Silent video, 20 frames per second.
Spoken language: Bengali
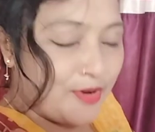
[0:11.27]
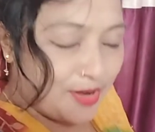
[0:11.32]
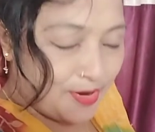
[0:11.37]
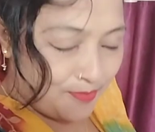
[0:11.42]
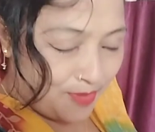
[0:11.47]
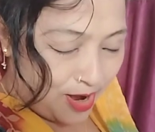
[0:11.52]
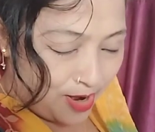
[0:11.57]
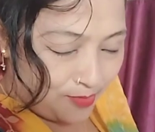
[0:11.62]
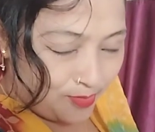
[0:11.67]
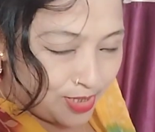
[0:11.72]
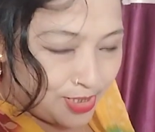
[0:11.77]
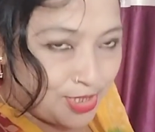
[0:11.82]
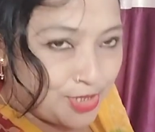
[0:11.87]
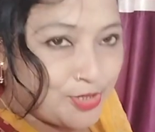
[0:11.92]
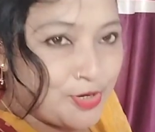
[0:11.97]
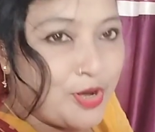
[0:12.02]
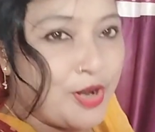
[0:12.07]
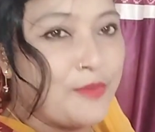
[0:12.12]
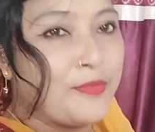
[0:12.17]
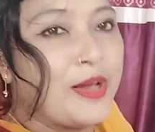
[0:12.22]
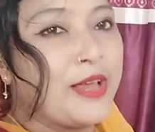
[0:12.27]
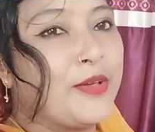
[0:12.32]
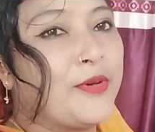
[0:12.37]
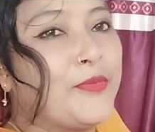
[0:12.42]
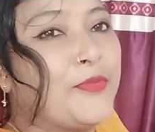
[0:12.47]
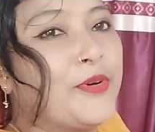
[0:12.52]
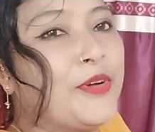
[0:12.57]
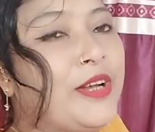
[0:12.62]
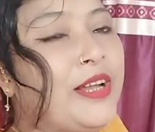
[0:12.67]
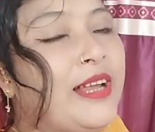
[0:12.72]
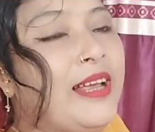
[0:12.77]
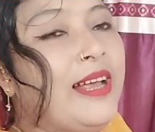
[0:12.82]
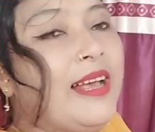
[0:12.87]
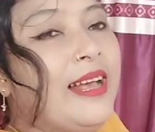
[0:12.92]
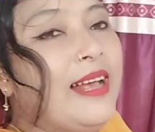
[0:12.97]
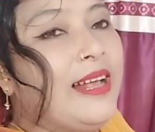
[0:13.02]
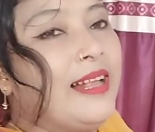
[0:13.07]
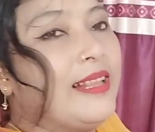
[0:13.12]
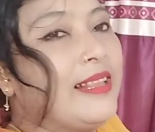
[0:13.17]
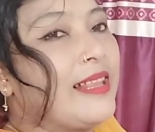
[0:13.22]
অনেক ভালোবাসা শোনা ভাই বোন
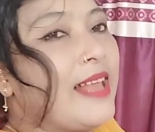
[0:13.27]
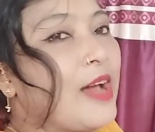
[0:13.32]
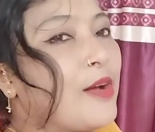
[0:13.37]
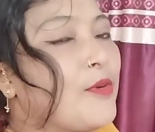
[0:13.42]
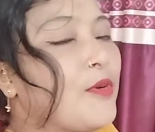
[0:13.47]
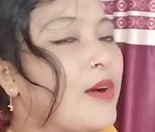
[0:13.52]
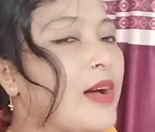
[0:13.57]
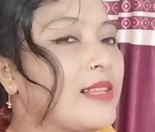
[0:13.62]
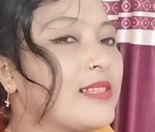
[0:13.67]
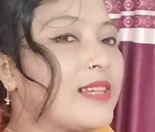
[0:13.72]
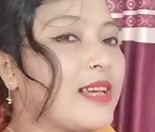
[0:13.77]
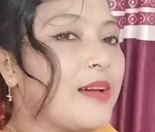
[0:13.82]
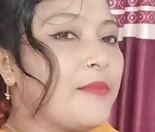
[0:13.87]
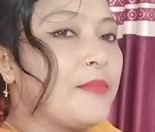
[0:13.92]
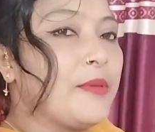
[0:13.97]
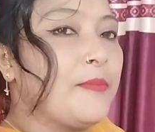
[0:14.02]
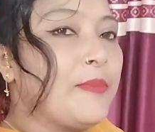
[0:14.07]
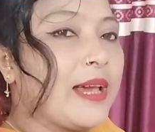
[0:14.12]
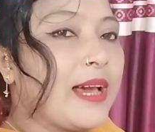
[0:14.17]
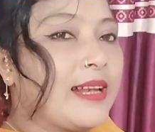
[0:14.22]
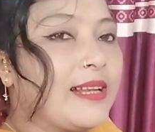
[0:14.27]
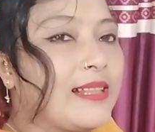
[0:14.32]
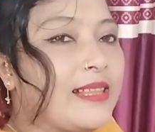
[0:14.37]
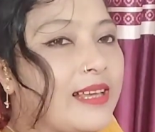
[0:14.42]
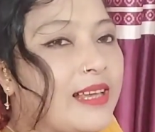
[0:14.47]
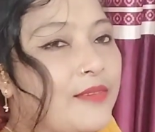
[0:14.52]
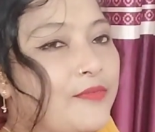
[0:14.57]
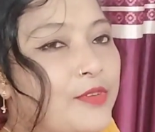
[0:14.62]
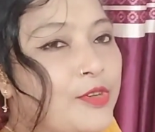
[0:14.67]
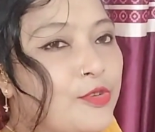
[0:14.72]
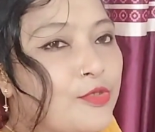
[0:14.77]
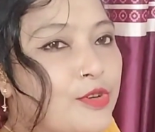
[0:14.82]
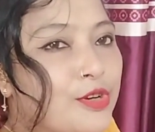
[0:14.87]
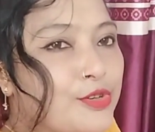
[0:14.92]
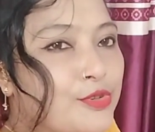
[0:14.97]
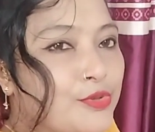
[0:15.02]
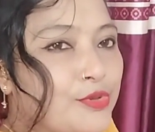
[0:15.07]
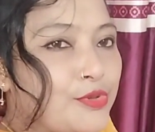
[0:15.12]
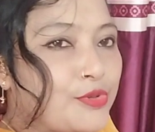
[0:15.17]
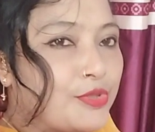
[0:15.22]
দেখো আজকে আমি বিকালের থেকে
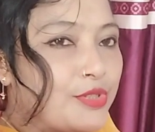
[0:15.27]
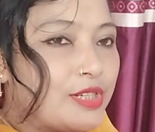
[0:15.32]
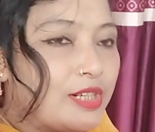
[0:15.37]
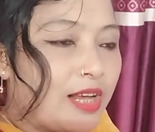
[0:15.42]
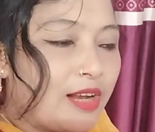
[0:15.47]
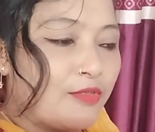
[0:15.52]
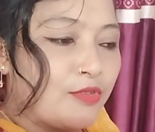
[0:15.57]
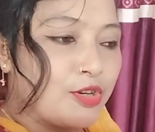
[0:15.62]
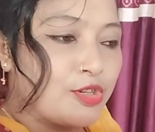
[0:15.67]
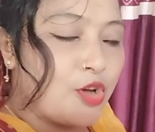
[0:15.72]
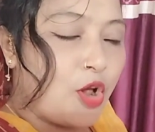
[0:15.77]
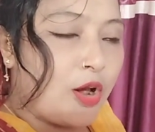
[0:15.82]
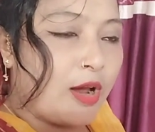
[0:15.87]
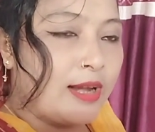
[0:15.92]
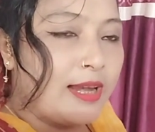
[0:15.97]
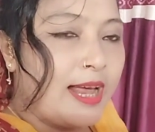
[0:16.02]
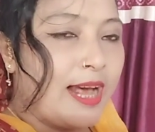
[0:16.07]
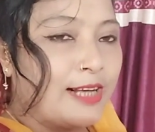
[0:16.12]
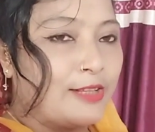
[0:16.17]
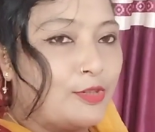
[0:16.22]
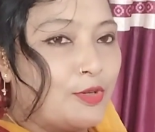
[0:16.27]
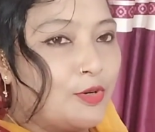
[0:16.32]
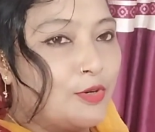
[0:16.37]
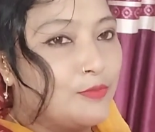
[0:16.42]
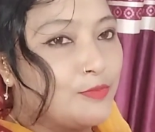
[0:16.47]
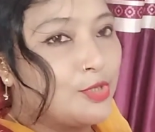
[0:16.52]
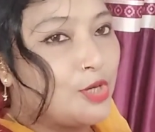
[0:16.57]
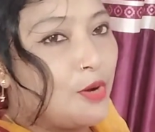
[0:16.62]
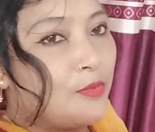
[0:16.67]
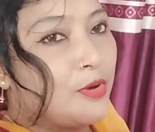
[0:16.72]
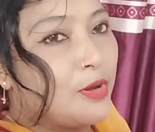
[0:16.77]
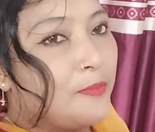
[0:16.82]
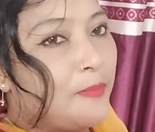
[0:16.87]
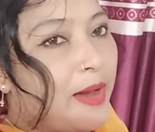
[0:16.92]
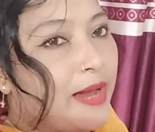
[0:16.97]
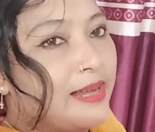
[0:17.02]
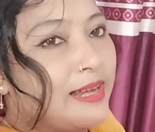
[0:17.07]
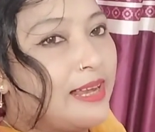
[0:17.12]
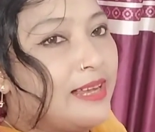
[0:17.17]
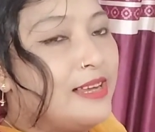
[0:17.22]
ভিডিওটা শ্যুট করছি কেননা সকালে একদম সময়
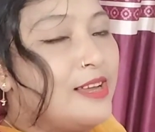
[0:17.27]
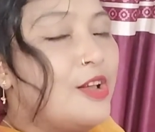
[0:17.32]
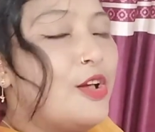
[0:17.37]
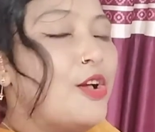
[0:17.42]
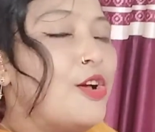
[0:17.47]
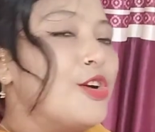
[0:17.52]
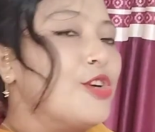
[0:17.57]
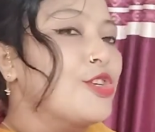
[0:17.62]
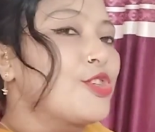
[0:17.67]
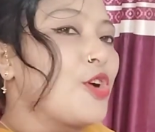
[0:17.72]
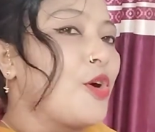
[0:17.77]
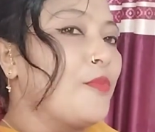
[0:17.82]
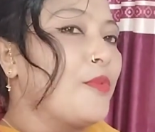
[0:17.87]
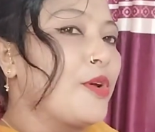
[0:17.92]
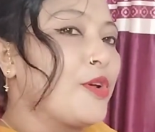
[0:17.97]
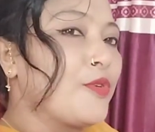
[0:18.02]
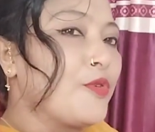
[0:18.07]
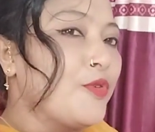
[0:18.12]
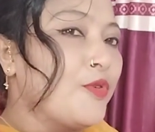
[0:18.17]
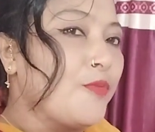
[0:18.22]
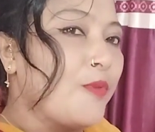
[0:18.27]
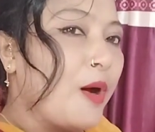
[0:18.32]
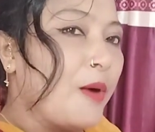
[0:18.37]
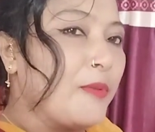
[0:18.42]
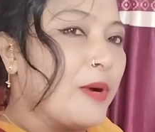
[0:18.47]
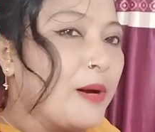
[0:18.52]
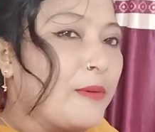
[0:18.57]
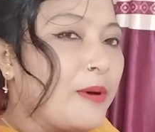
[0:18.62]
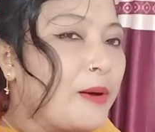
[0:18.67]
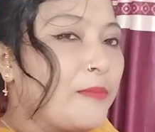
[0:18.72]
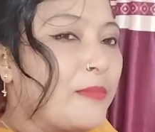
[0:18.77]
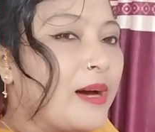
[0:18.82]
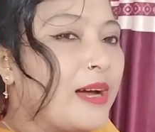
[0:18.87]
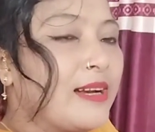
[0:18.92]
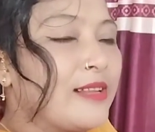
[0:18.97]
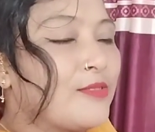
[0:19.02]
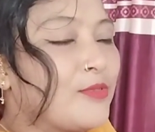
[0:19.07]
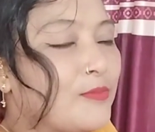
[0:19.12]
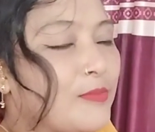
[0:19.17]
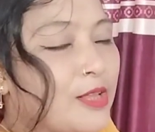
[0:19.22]
পাই সময়ের খুব অভাব
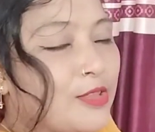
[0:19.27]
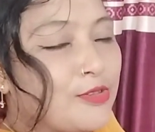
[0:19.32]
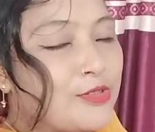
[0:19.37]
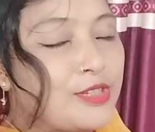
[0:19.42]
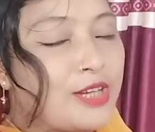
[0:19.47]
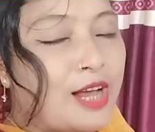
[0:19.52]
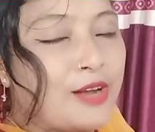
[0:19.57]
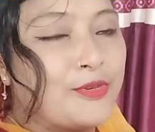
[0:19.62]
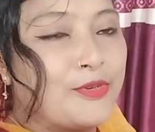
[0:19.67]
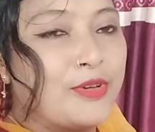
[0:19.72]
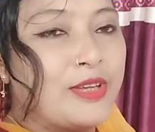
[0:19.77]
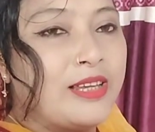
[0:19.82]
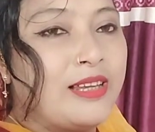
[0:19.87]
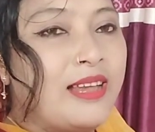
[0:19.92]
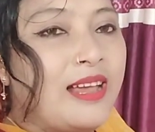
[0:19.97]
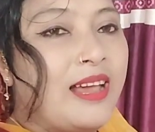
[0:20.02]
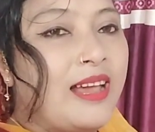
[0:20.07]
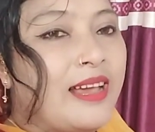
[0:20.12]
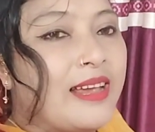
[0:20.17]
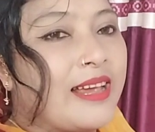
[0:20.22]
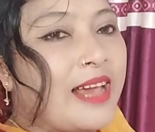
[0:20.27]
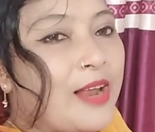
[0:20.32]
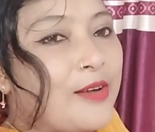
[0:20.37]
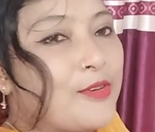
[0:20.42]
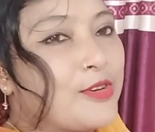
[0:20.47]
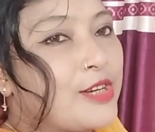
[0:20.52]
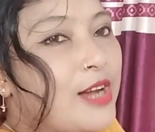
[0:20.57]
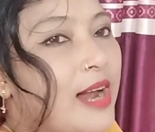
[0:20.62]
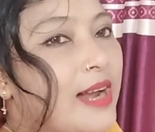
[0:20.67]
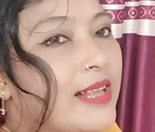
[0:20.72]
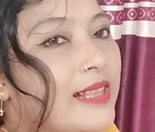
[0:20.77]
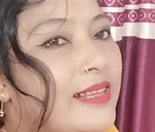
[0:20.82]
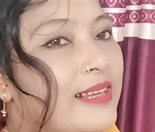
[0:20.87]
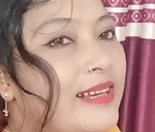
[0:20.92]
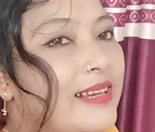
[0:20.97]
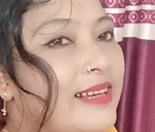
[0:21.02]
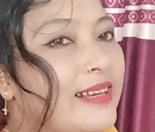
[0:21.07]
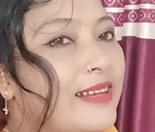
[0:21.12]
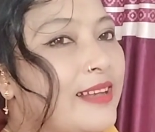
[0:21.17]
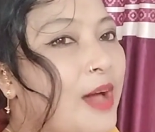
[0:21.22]
আমার তোমরা তো জানোই কেননা
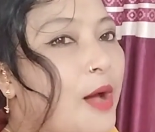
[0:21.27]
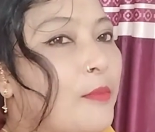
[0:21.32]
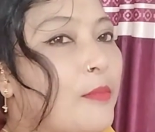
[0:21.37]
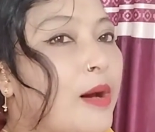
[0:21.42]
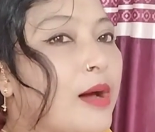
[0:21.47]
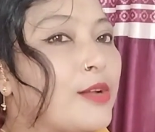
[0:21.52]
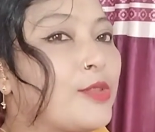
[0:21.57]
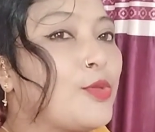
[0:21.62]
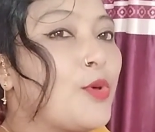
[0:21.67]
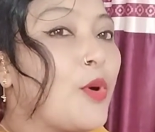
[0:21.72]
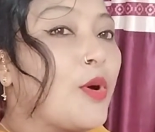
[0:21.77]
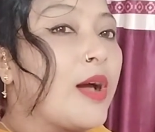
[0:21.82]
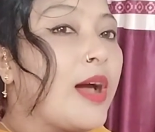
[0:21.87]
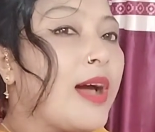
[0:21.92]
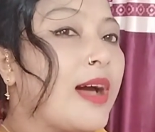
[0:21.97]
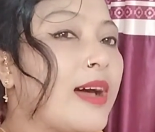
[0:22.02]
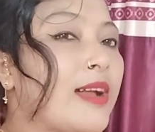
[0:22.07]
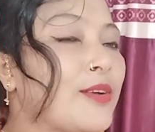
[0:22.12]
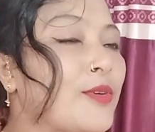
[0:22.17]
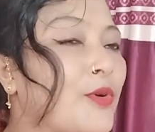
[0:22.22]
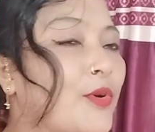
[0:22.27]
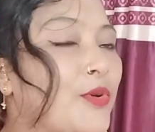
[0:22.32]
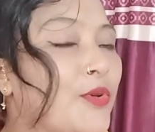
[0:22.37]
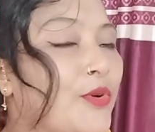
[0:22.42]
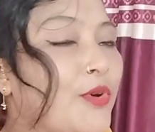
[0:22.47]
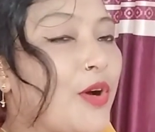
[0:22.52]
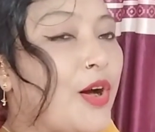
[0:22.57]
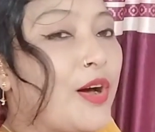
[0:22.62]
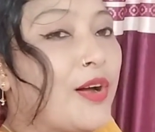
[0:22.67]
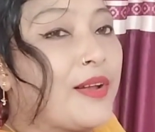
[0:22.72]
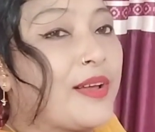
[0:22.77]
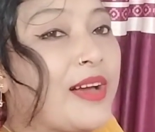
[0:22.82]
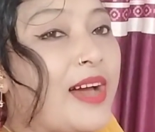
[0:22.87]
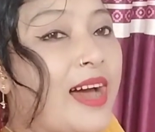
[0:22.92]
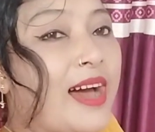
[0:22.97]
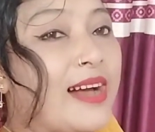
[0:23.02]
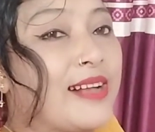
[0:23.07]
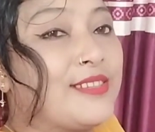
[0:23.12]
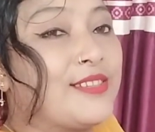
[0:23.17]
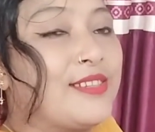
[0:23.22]
সারাদিন আমার দোকান গরুঘর
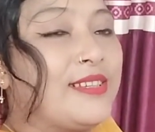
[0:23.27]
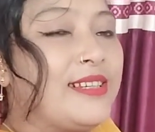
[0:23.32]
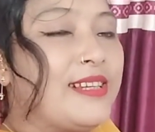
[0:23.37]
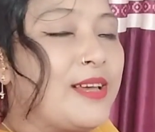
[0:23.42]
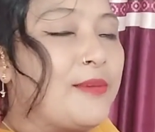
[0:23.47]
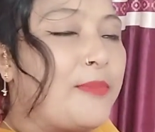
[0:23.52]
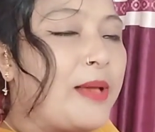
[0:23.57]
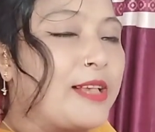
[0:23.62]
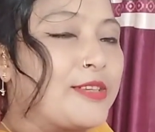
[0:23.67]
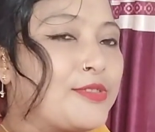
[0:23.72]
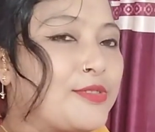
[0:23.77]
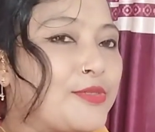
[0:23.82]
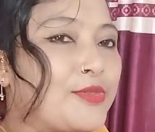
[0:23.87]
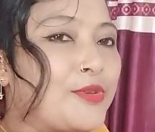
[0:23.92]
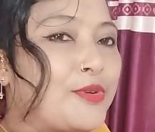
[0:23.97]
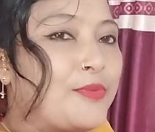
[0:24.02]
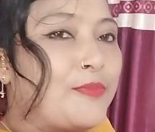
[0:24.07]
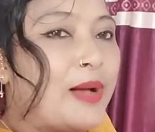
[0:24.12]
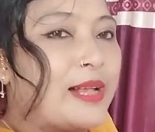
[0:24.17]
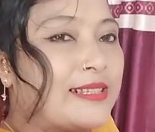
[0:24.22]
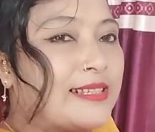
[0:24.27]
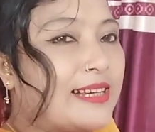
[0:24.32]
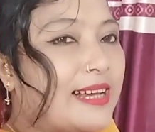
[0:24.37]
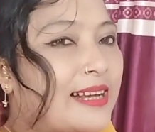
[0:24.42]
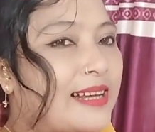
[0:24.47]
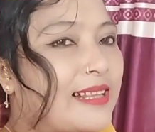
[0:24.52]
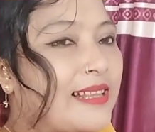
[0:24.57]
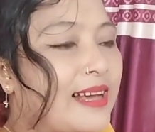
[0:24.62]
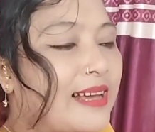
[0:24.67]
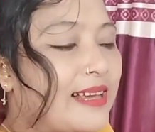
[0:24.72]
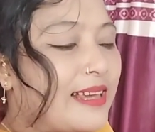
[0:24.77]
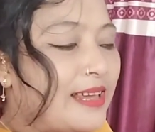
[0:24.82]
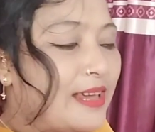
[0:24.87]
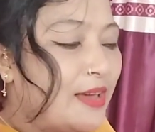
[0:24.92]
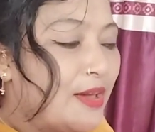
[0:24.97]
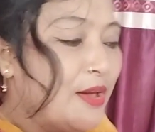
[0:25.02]
কাজ নিয়ে ব্যস্তর মাঝখানে থাকি